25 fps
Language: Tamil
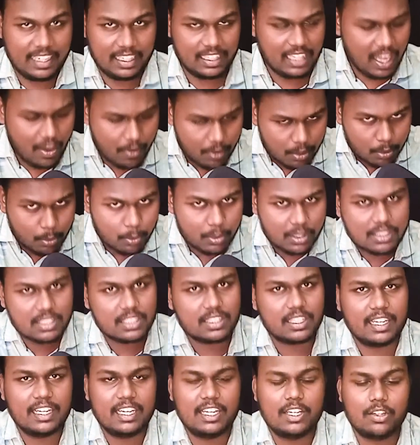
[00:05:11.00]
தான் அவர் குனிஞ்சு
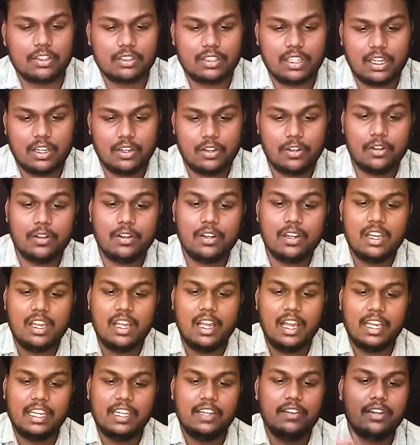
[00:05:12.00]
தள்ளிட்டு வந்தானோ
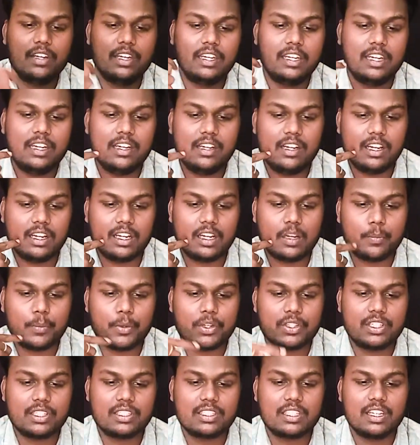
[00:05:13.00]
இவர் நின்றுட்டு இருக்க
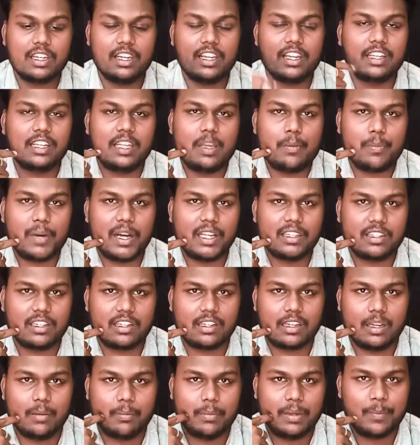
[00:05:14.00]
பொசிஷனில் இருந்தே
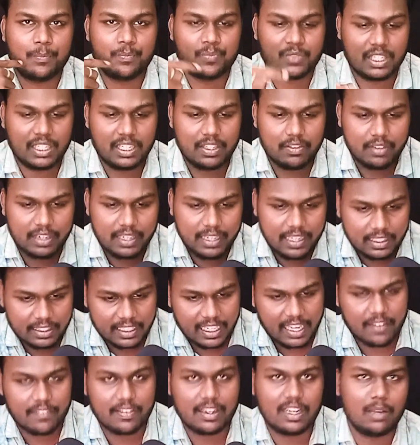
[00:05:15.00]
பார்த்துருக்கலாமே இவர் ஏன்
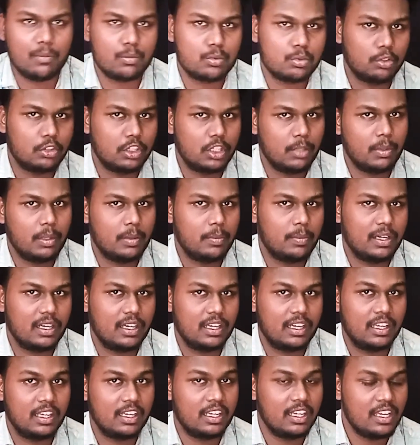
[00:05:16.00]
தேவையில்லாமல் சுற்றி போய்
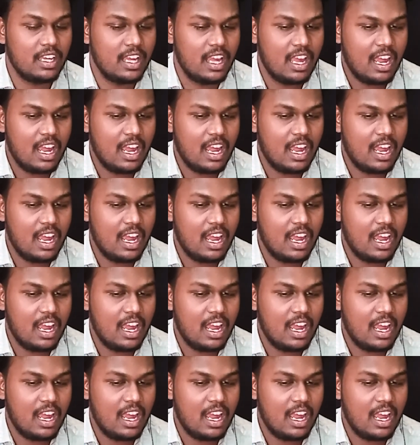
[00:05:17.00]
பார்க்குறாரு